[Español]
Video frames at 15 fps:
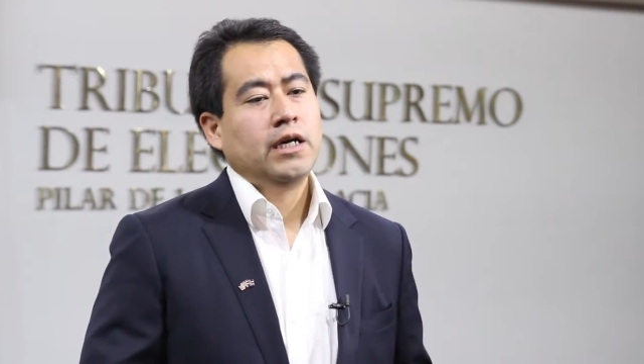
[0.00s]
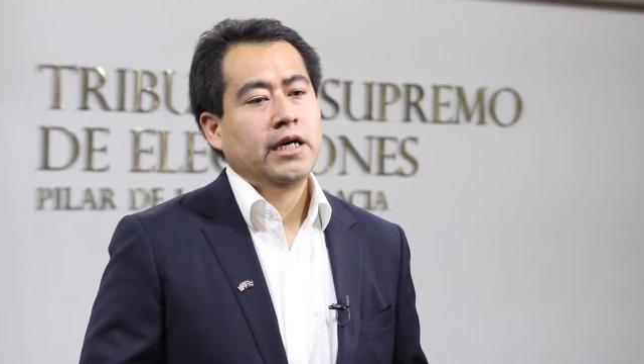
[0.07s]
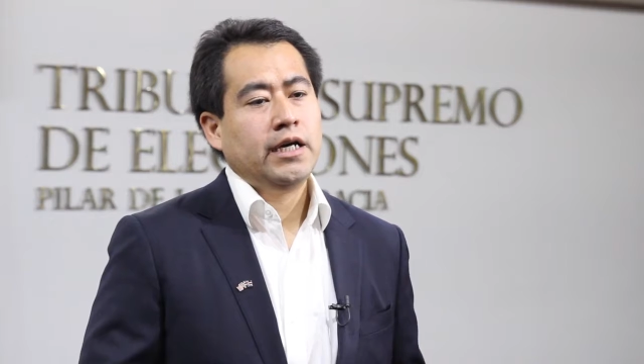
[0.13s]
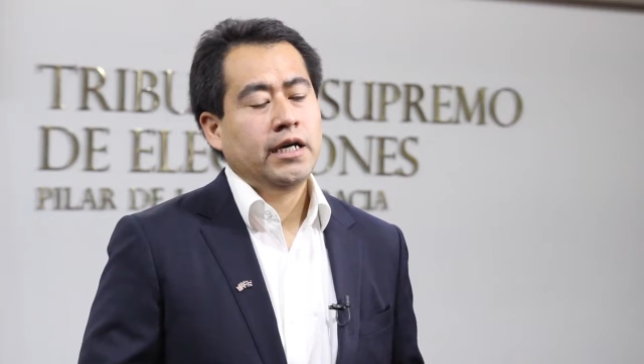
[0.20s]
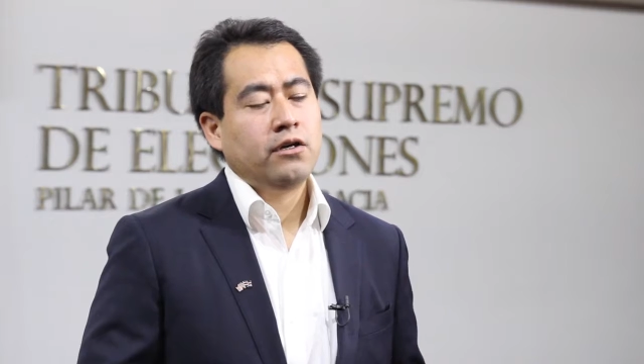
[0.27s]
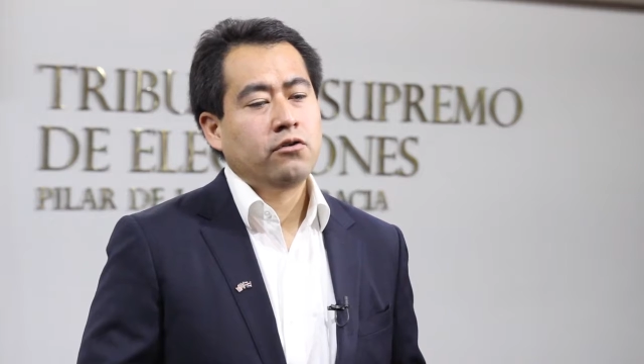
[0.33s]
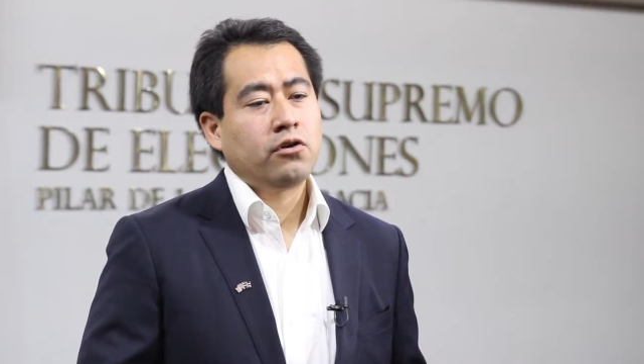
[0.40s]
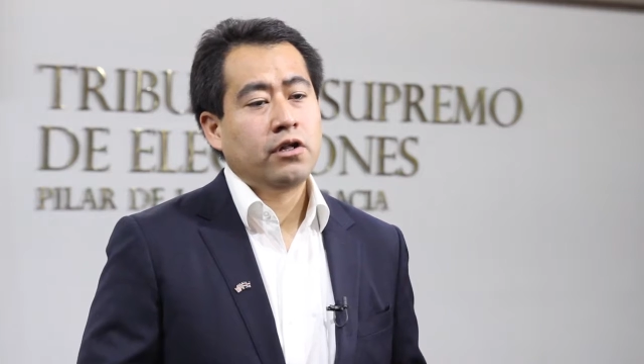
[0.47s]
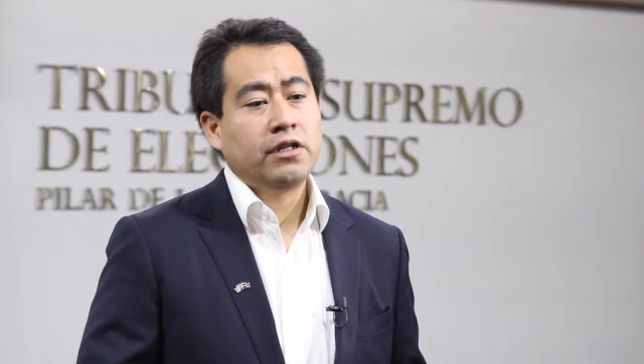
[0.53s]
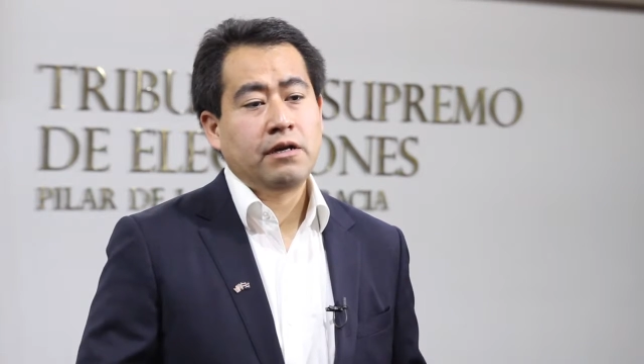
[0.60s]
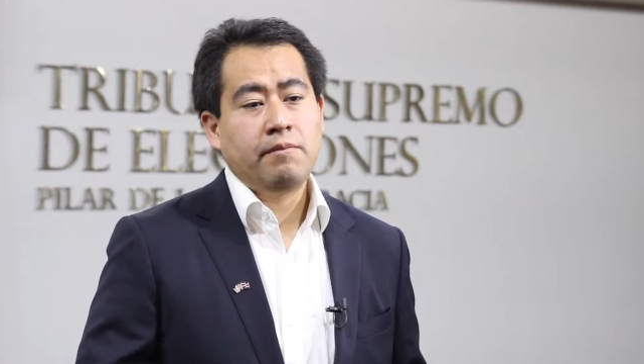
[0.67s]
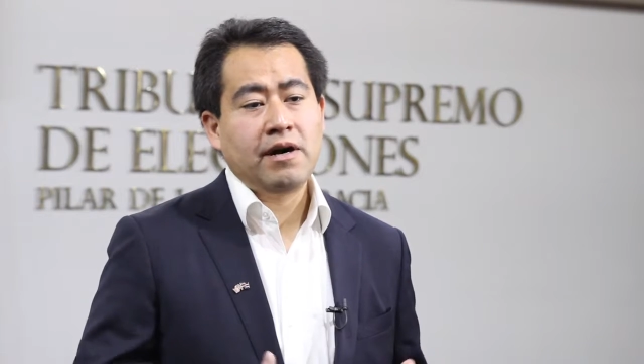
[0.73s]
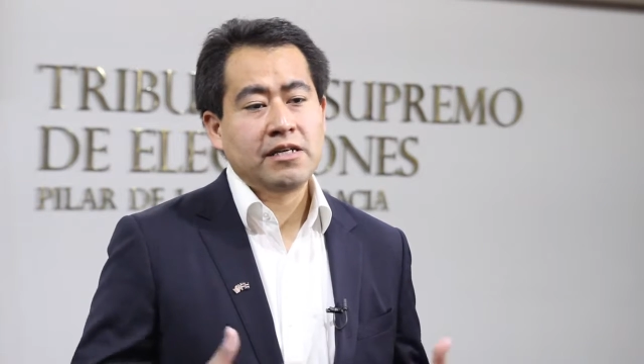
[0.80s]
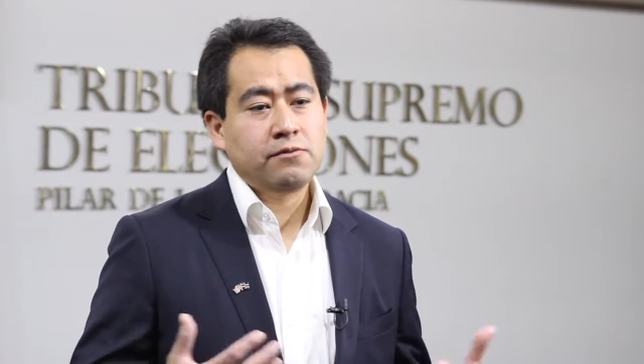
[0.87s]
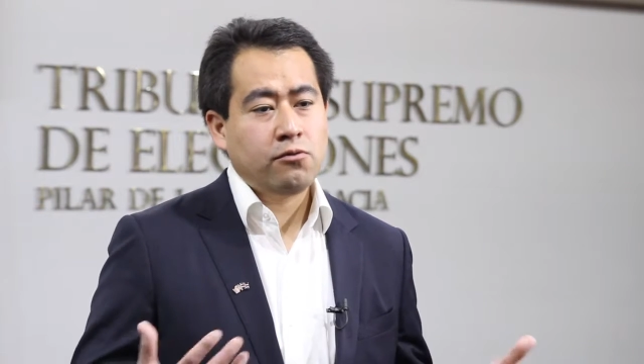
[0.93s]
Eh, yo creo que
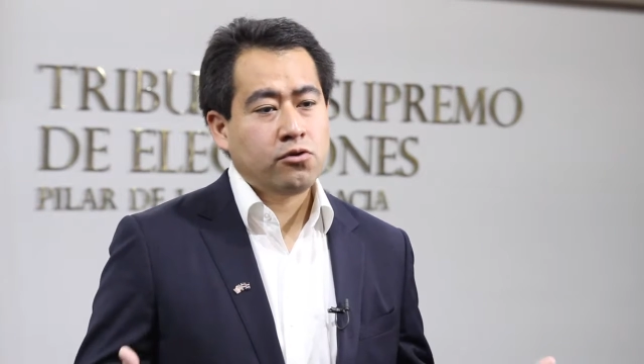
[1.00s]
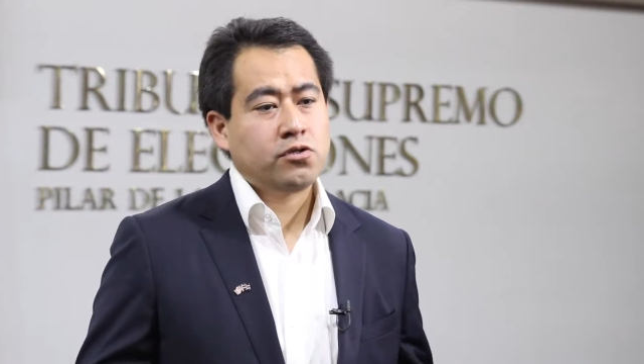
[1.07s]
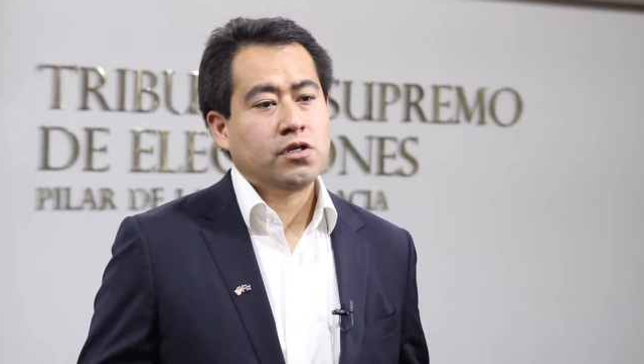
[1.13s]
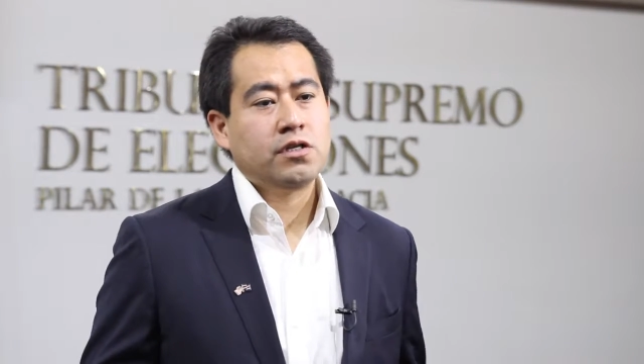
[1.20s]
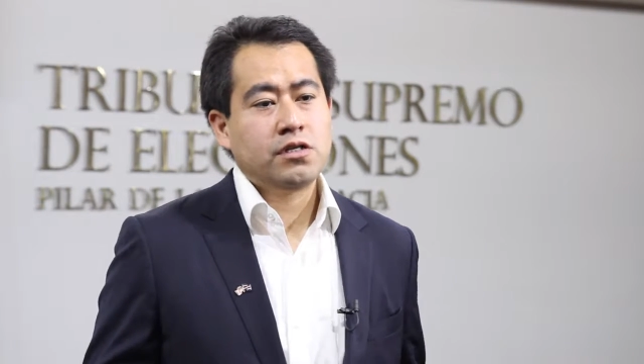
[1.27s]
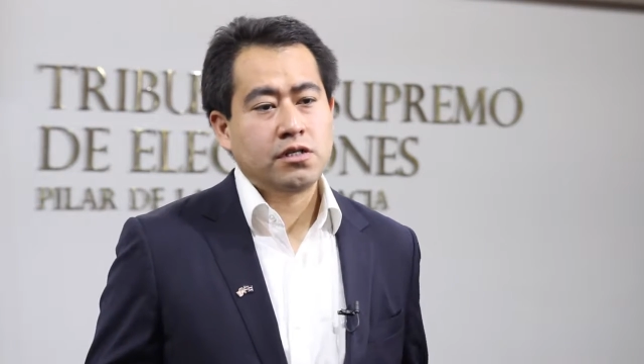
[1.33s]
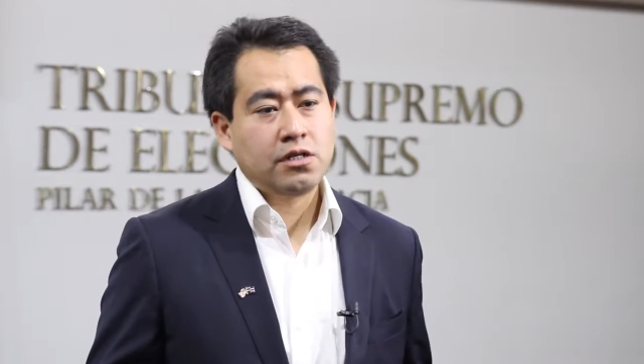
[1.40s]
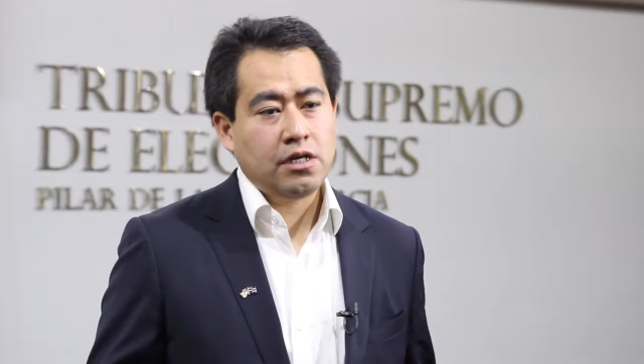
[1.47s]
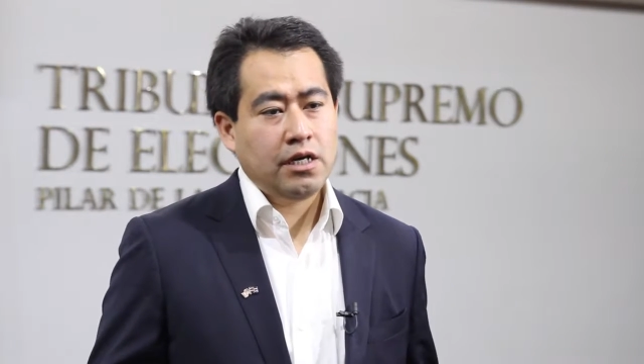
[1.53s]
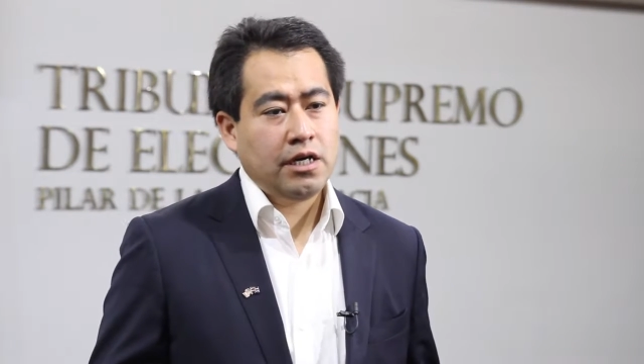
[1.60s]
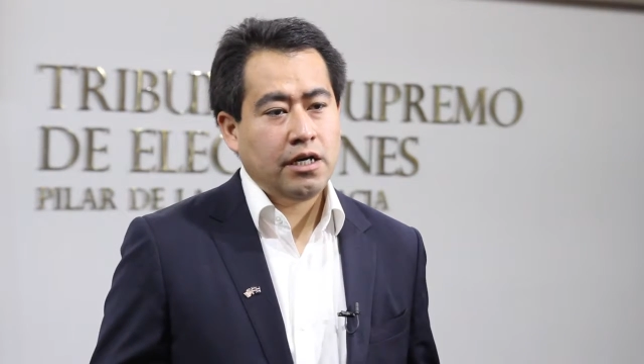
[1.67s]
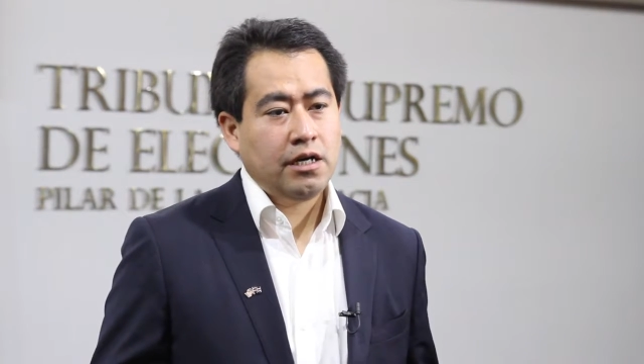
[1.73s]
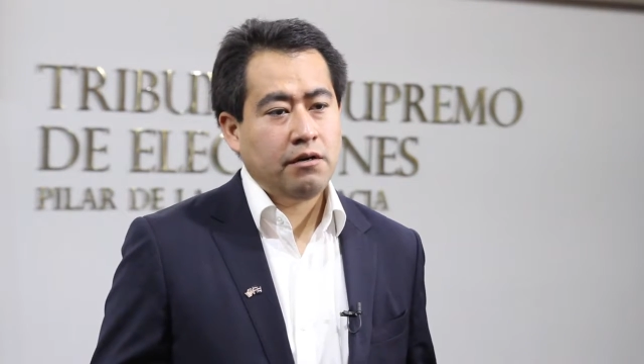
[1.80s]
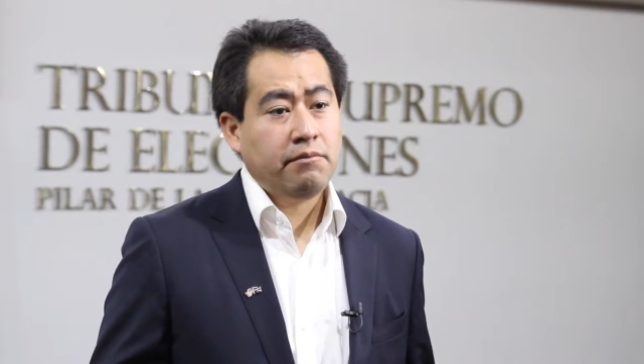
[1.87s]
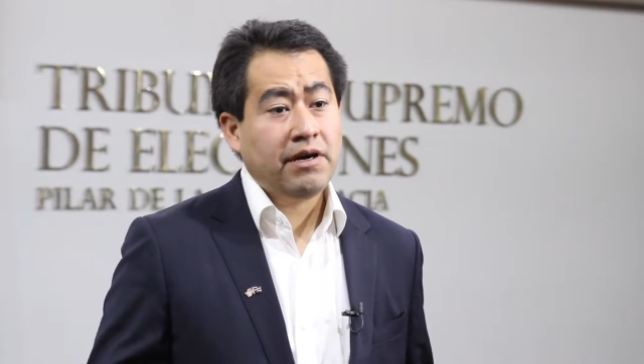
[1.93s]
entre más voces,
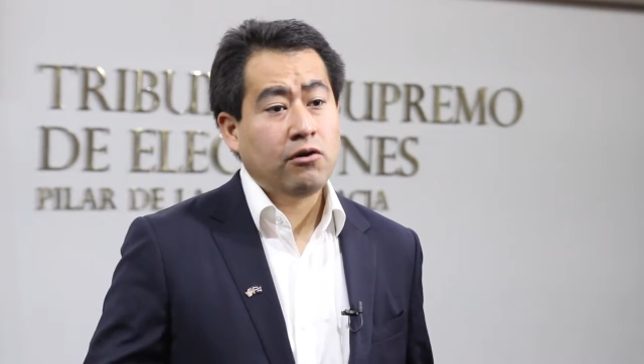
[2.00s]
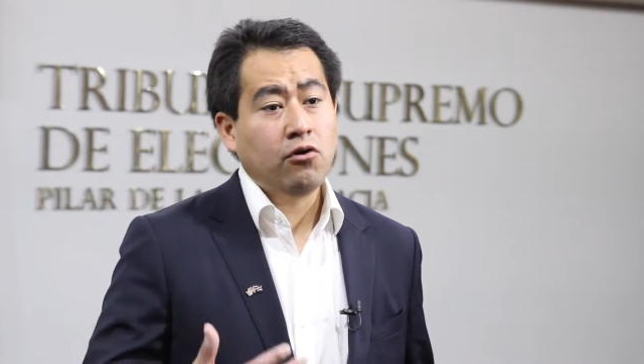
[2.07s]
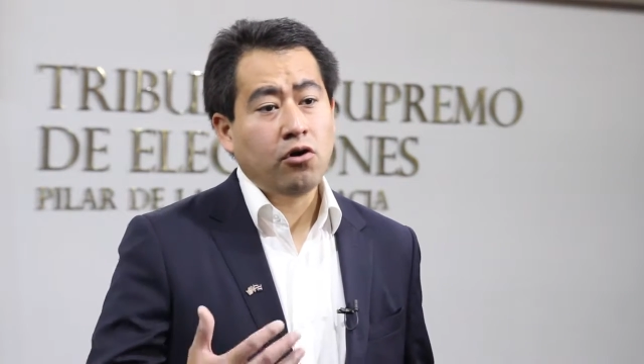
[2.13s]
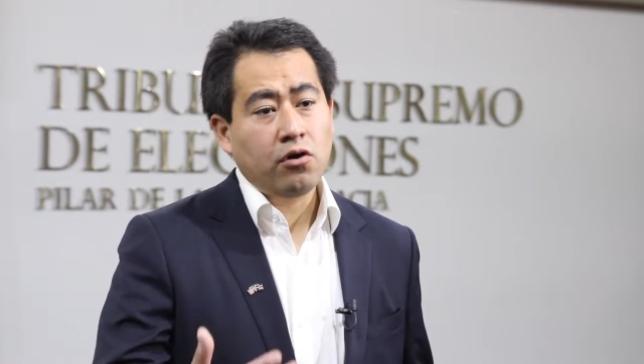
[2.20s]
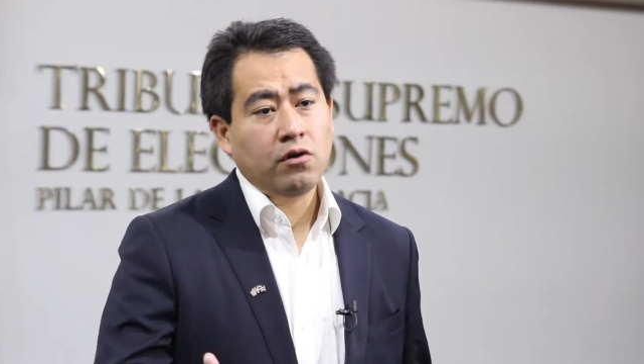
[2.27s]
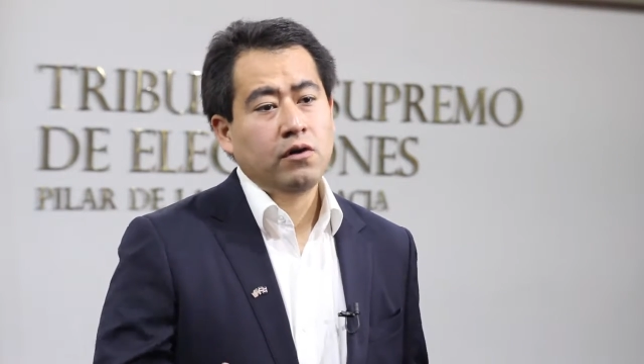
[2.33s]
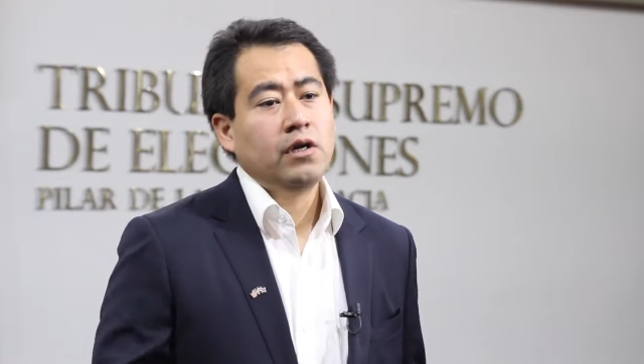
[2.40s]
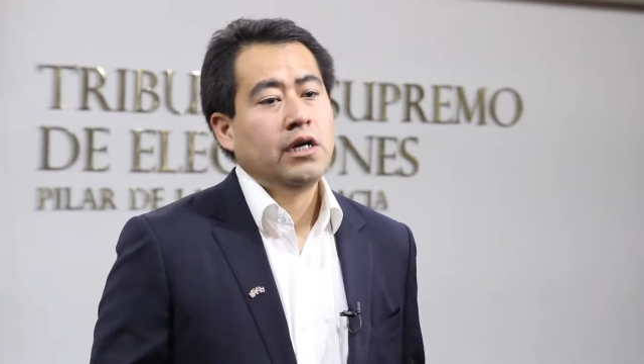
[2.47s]
mejor.